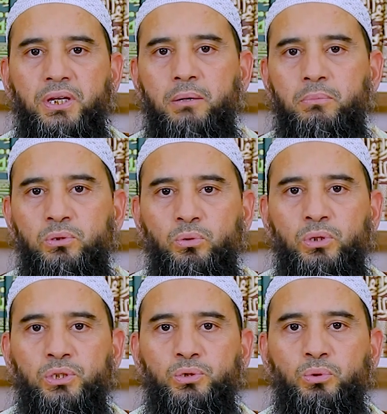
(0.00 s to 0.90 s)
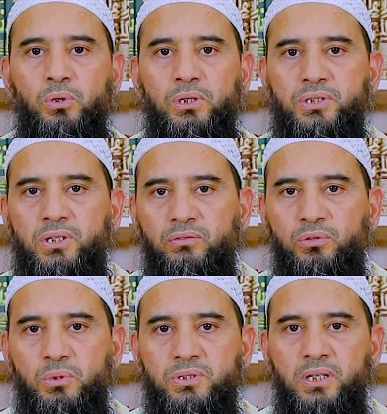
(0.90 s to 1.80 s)
نحمده ونشكره
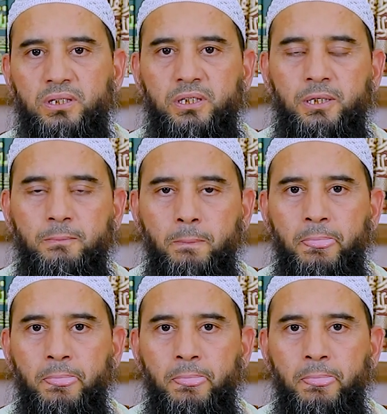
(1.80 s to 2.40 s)
ونستغفره ونستهديه